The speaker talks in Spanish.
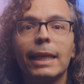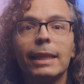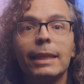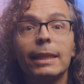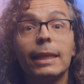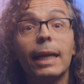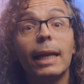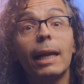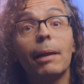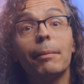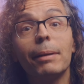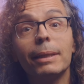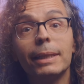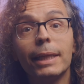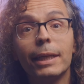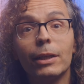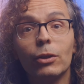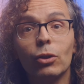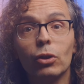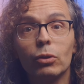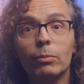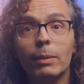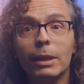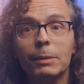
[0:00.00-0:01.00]
que hacen al
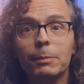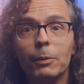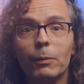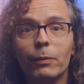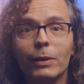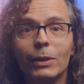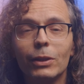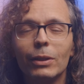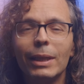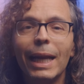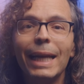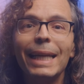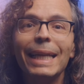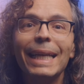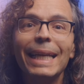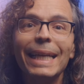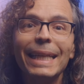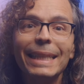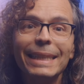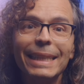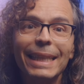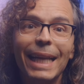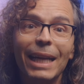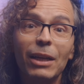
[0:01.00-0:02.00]
Lavalier 2 más profesional
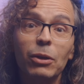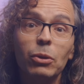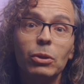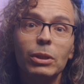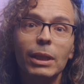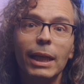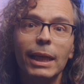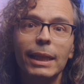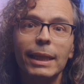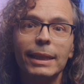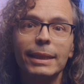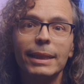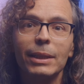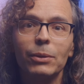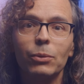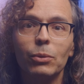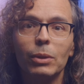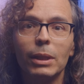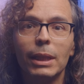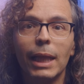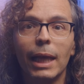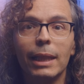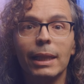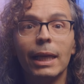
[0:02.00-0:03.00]
es la rosca de
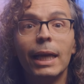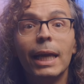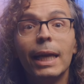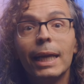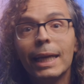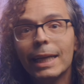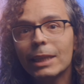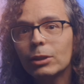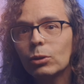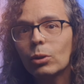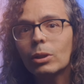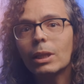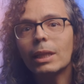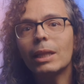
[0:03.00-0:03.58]
seguridad. Esto